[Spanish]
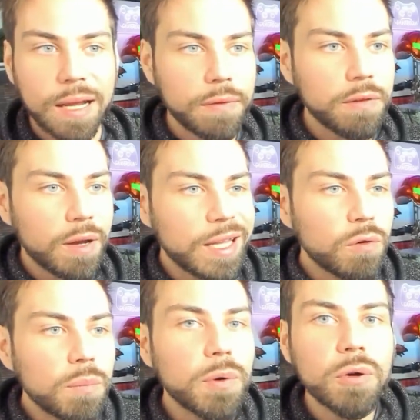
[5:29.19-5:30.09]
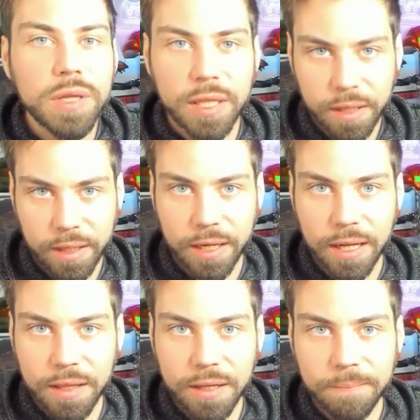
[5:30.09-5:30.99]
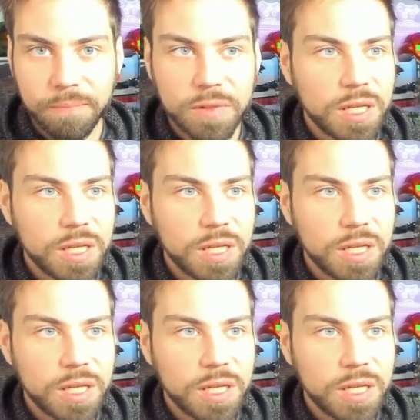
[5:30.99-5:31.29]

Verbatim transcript: ha nacido ahí un poco en tierra de nadie,